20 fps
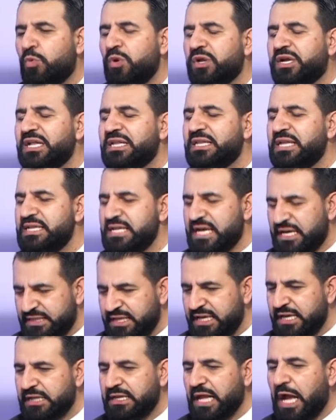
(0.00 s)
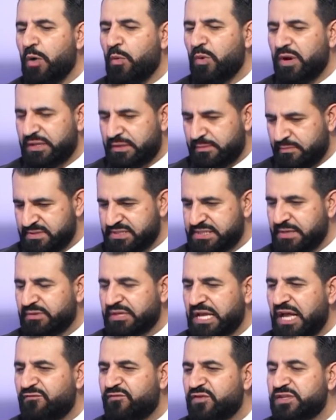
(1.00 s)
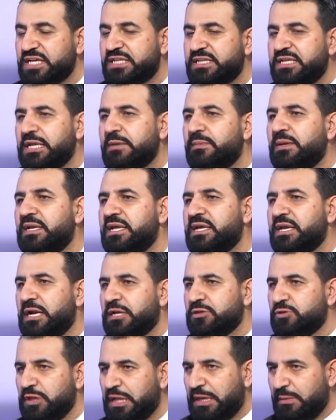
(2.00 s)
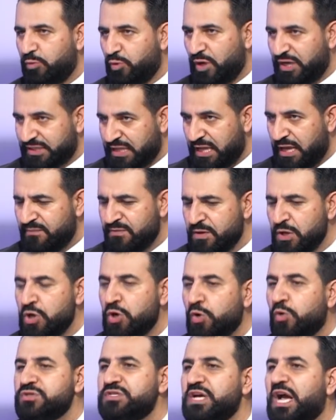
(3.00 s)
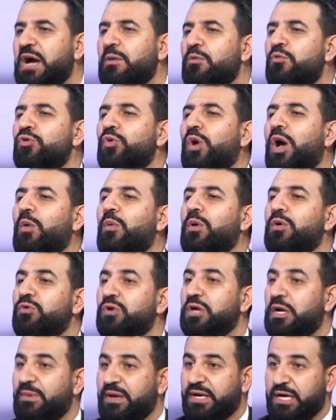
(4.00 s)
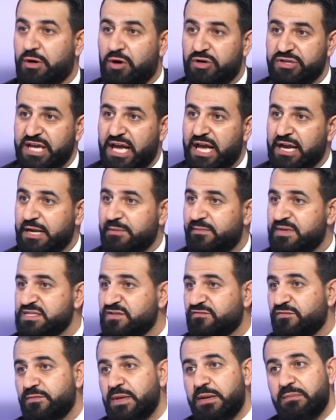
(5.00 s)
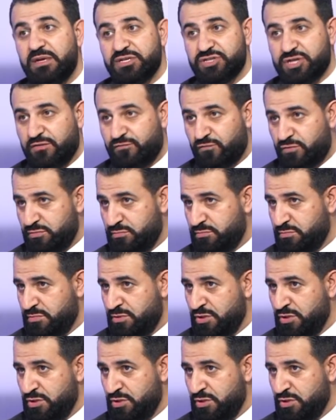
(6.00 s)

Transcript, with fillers: والكتله النقديه تحولت بالضبط خفت كثير بالليره للدولار بوقتها وسحبون وحولون لبرا هودي حاكم مصرف لبنان ما شافوا